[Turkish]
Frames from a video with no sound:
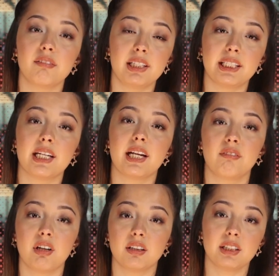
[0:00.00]
evliyken
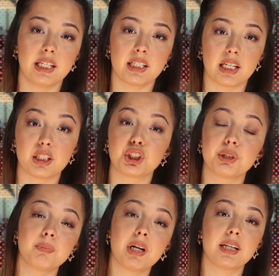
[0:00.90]
evlatlık edinen,
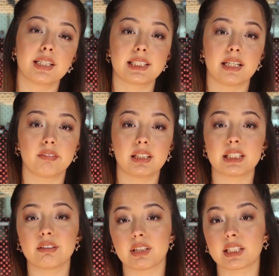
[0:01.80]
şimdilerde
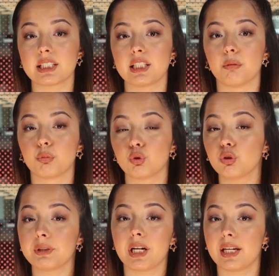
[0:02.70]
sevgilisi ve kızıyla
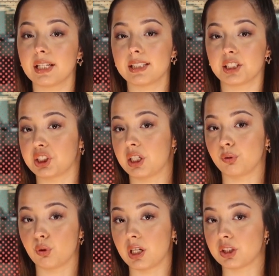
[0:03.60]
mutlu bir hayat yaşayan
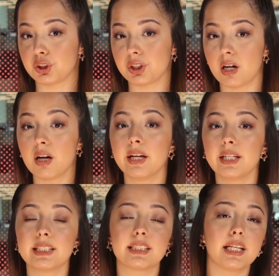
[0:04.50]
Gökhan Çıra,
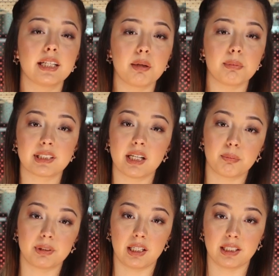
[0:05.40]
Instagram
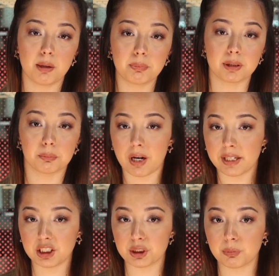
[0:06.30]
hesabından yaptığı
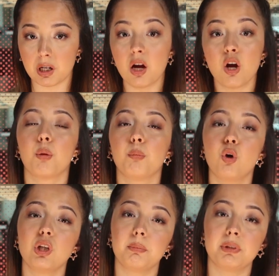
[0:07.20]
paylaşımda
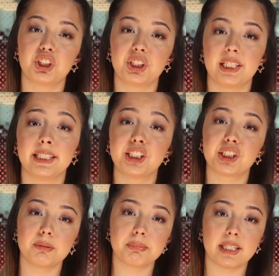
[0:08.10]
Böyle bir şey
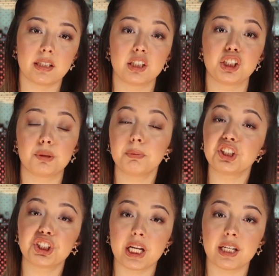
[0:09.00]
hiç kimsenin,
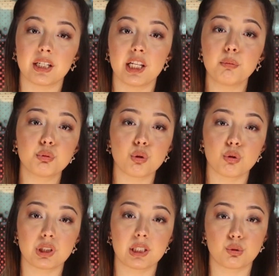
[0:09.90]
hiçbir şehrin ne bu
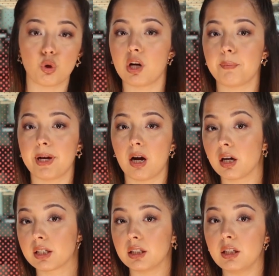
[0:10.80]
sözleri söylemeye
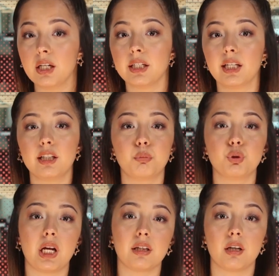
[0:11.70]
hakkı ne de
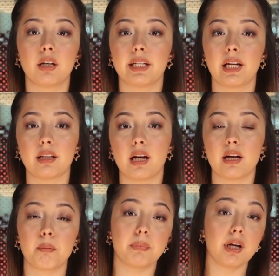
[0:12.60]
bu denli hareketler
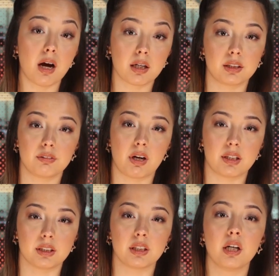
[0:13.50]
yapmaya hakkı
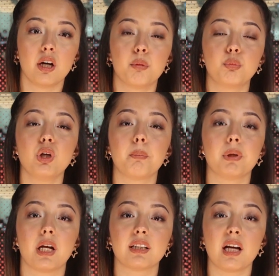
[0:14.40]
vardır. Bu
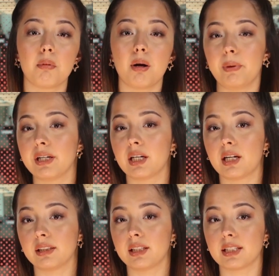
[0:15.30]
yapılan tamamen
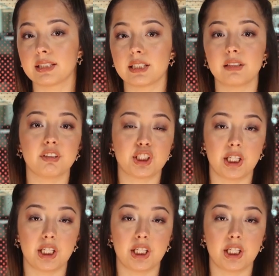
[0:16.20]
karaktersizlik ve